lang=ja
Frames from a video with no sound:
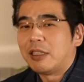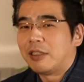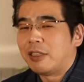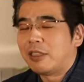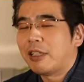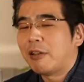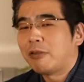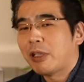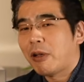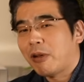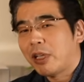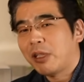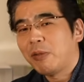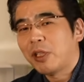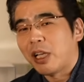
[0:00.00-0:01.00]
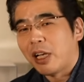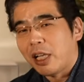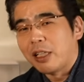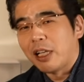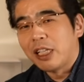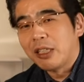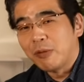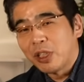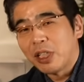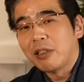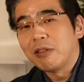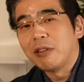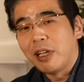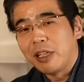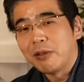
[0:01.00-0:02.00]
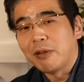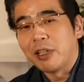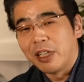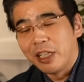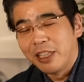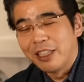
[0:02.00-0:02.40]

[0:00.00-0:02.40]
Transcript: 実際蓋を開けてみたら何もしてくんないとかね、